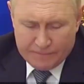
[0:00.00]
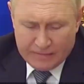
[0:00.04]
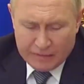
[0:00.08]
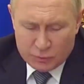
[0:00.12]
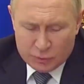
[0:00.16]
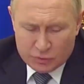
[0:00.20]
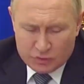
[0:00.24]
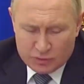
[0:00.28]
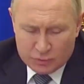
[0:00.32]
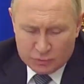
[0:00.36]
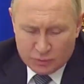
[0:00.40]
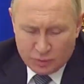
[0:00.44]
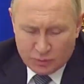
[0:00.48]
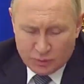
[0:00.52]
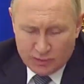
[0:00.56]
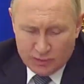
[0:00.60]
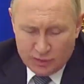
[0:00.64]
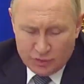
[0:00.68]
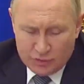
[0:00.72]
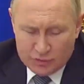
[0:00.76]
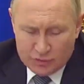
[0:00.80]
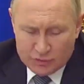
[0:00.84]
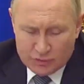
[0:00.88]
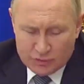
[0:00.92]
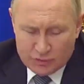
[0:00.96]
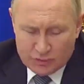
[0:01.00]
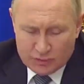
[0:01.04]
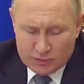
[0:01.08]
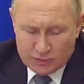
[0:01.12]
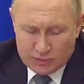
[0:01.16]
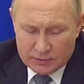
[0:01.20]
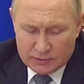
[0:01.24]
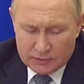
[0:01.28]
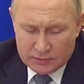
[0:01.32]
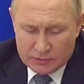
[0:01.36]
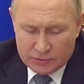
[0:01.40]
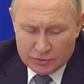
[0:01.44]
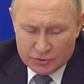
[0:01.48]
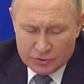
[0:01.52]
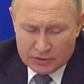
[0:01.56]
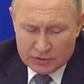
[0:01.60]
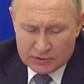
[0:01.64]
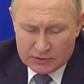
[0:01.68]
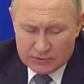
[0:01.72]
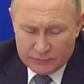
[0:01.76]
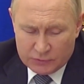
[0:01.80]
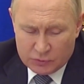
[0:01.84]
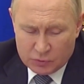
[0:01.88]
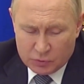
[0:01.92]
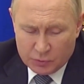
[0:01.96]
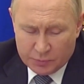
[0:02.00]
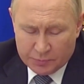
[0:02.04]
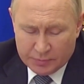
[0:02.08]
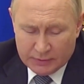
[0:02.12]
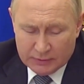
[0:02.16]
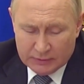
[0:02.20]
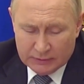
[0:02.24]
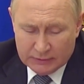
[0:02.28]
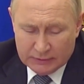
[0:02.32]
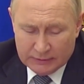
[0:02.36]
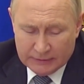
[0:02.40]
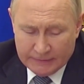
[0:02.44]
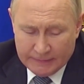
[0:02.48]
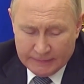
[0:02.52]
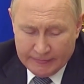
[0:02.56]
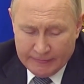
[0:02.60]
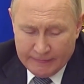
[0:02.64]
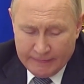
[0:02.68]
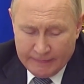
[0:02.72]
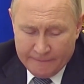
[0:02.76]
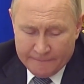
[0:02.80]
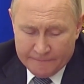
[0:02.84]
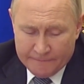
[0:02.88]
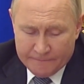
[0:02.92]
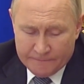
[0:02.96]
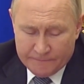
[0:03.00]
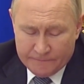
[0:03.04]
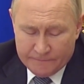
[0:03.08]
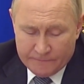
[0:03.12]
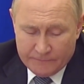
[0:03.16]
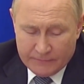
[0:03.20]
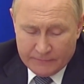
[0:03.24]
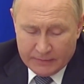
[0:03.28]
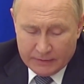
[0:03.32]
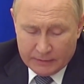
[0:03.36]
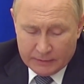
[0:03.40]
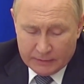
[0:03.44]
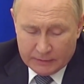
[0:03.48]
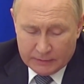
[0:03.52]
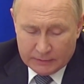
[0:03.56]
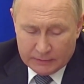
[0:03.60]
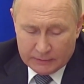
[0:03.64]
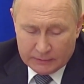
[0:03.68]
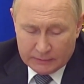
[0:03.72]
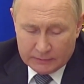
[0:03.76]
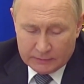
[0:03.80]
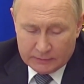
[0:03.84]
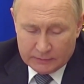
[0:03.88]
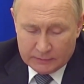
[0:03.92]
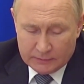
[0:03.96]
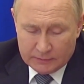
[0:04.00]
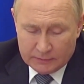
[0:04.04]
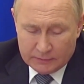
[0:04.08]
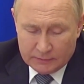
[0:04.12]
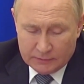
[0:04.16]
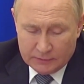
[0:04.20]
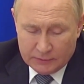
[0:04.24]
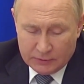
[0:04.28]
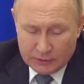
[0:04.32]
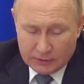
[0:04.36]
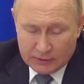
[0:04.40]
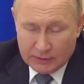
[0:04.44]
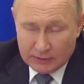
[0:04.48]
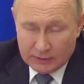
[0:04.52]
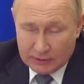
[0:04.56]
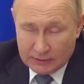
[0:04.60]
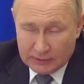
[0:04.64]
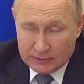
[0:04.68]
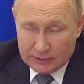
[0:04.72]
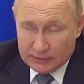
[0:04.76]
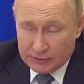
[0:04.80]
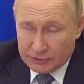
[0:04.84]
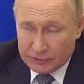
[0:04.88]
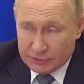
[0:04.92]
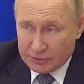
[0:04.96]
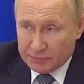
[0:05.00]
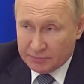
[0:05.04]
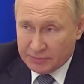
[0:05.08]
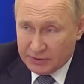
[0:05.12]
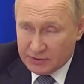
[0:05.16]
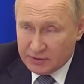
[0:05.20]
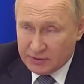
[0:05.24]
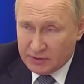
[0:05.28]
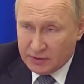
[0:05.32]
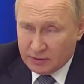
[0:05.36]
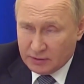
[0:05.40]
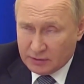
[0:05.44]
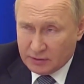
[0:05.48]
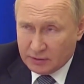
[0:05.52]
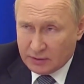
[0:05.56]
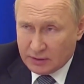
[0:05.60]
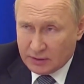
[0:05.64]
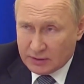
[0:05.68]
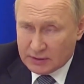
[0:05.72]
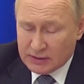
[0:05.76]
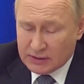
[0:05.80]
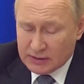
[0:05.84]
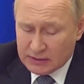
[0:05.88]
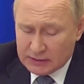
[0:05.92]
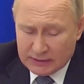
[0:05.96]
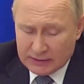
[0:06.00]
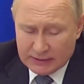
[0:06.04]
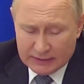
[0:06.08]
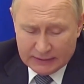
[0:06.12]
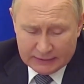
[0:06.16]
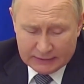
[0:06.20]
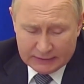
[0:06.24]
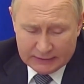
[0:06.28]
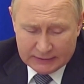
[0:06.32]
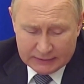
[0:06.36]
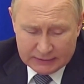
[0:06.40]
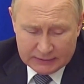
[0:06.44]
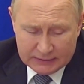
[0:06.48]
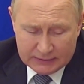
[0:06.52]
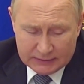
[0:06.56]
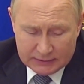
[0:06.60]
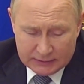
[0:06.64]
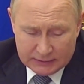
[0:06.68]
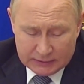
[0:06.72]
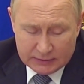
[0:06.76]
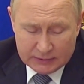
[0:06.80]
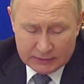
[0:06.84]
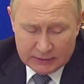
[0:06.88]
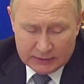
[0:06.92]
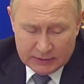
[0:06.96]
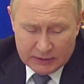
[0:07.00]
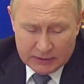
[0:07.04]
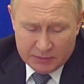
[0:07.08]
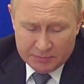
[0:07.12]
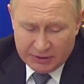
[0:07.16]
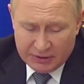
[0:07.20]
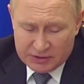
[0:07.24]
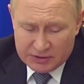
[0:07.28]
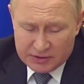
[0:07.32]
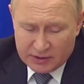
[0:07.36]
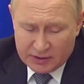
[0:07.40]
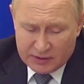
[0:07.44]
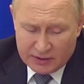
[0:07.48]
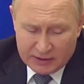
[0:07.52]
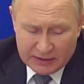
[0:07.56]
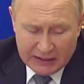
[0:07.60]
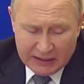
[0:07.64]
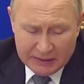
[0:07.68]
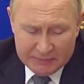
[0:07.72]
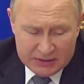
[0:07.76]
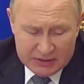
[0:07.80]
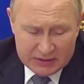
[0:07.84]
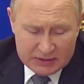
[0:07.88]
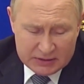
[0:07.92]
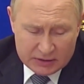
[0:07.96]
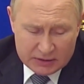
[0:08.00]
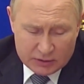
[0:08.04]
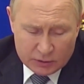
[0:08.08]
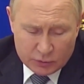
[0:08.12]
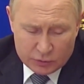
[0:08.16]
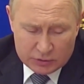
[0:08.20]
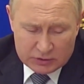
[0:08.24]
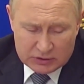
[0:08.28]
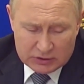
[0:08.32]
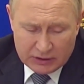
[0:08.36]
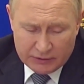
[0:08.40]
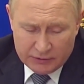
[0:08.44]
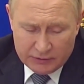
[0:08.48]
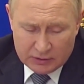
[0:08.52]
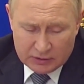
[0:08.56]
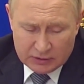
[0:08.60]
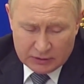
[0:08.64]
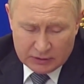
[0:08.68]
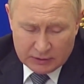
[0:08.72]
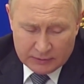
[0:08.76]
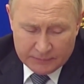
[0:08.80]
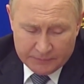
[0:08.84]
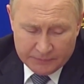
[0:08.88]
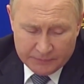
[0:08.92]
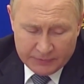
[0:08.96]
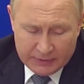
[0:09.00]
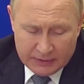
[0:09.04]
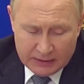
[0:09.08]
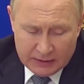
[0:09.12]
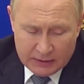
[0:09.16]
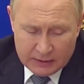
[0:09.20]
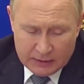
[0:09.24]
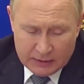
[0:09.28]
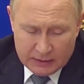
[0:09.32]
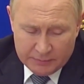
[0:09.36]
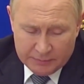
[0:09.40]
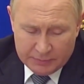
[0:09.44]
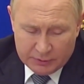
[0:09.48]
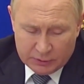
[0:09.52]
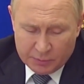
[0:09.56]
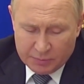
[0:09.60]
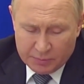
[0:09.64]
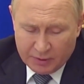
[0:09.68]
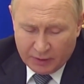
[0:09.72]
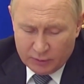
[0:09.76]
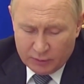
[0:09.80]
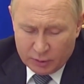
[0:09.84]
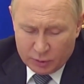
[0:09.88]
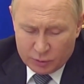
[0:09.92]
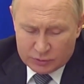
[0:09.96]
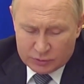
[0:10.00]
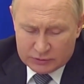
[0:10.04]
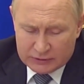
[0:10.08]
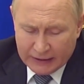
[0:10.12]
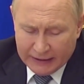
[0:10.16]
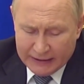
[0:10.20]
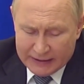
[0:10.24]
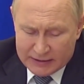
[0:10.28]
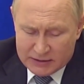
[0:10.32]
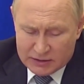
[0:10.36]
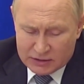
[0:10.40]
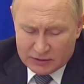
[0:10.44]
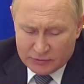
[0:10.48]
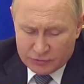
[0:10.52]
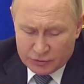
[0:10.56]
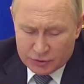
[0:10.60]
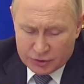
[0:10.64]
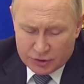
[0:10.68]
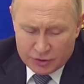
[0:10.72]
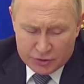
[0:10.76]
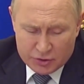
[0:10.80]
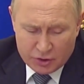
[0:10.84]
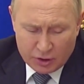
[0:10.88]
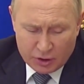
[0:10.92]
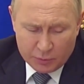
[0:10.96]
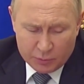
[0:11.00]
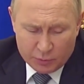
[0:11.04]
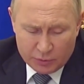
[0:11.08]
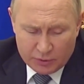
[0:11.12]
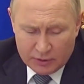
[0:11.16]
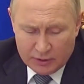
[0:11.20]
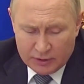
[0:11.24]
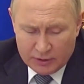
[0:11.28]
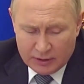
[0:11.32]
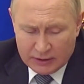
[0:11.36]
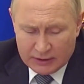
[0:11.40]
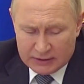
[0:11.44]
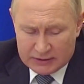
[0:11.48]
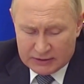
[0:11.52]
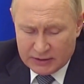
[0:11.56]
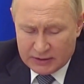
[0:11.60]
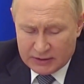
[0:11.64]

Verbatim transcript: Рустам Нургалиевич э, сейчас выступал э, не как даже президент Татарстана, а как э, председатель комиссии Госсовета по направлению строительства и жилищно-коммунального